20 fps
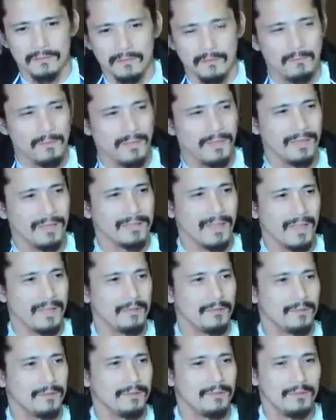sobra na
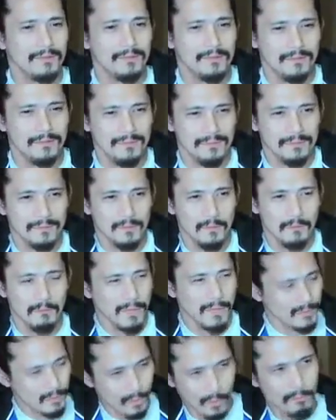tayo. No?
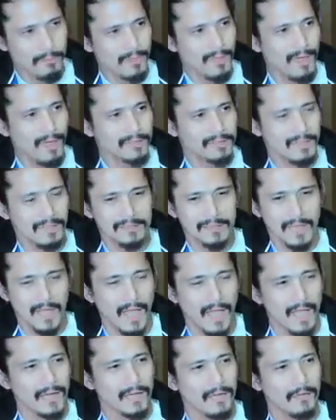Sobra-sobra na sa
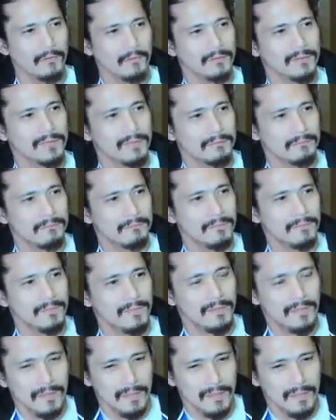isang araw, isang...